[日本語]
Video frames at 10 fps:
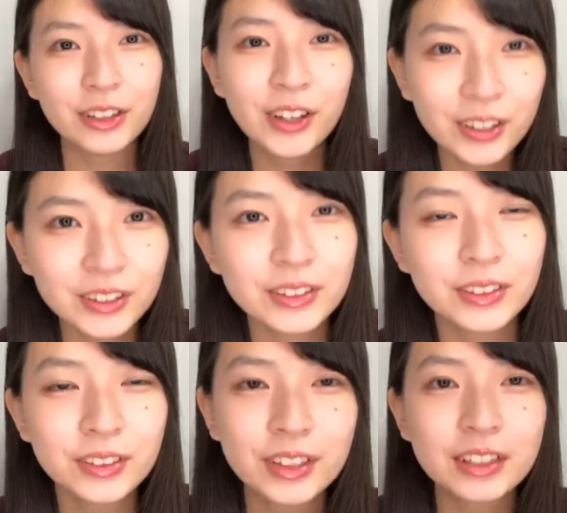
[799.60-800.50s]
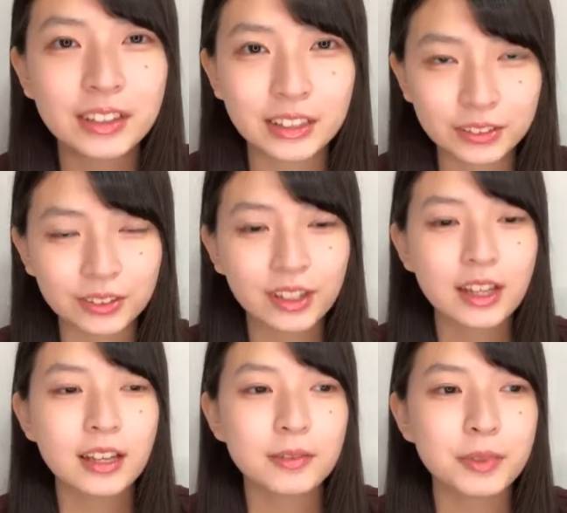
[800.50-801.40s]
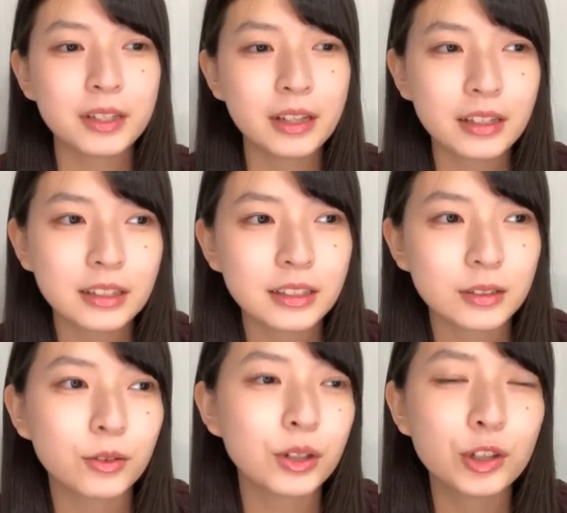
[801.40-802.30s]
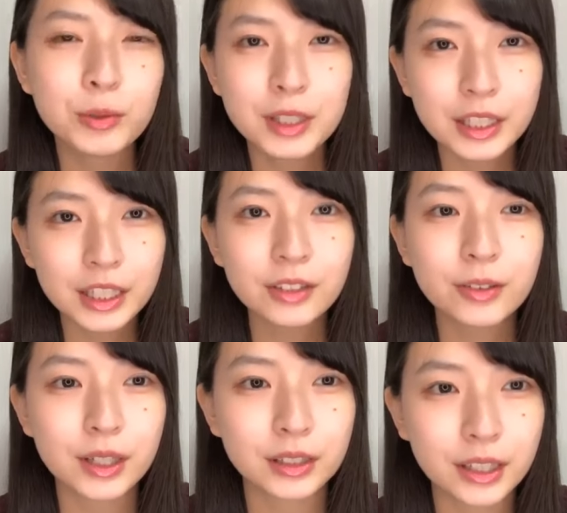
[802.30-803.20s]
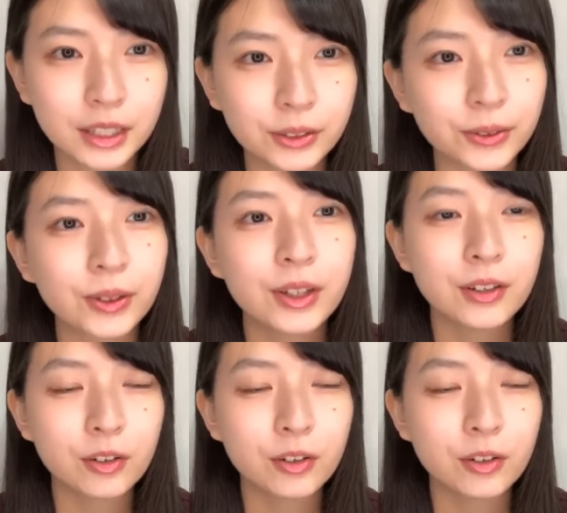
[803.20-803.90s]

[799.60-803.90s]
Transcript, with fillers: どうどうなるかとみんなにお披露目できるのかなと